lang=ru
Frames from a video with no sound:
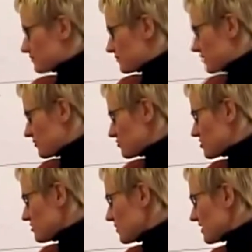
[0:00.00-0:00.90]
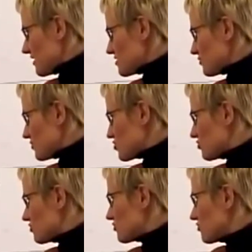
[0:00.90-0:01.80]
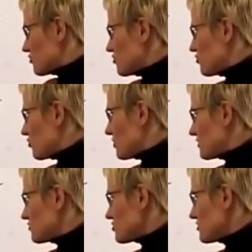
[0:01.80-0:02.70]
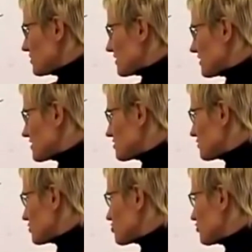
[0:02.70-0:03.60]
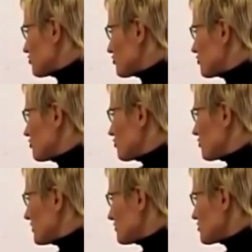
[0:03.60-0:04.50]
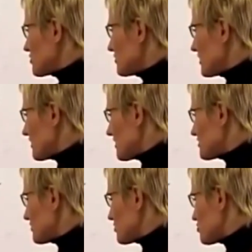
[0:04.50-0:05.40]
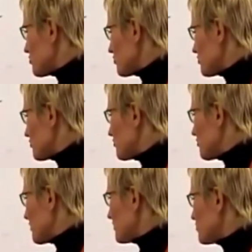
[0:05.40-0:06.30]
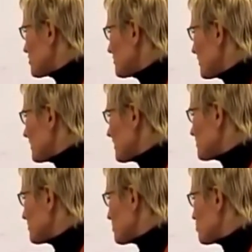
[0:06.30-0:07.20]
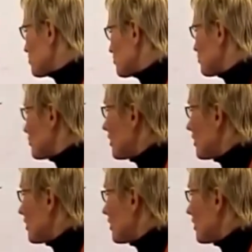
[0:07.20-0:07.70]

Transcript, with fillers: Получил, потратил, пришел к нулю. Получил, потратил, пришел к нулю. Получил, потратил, пришел к нулю. Получил, потратил, пришел к нулю.